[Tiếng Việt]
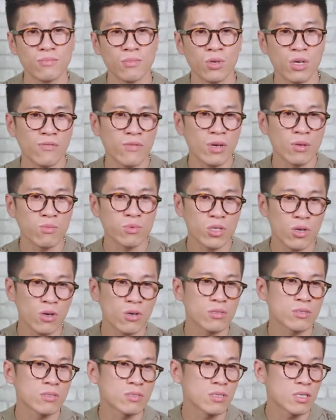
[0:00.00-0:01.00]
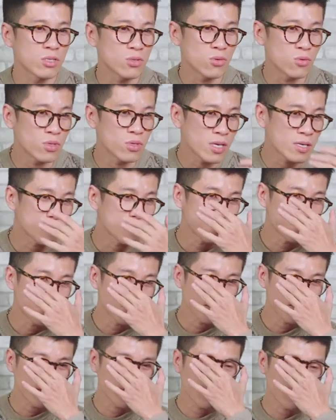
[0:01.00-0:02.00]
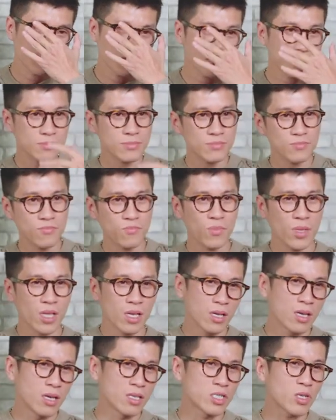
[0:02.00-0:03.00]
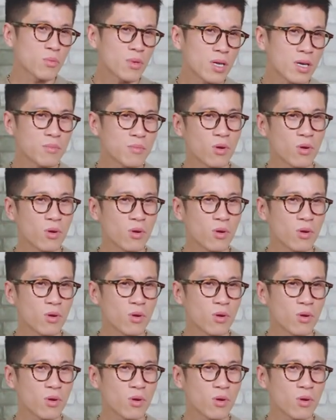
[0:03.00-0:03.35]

cái vòng tròn thí dụ nhá, ở trong lớp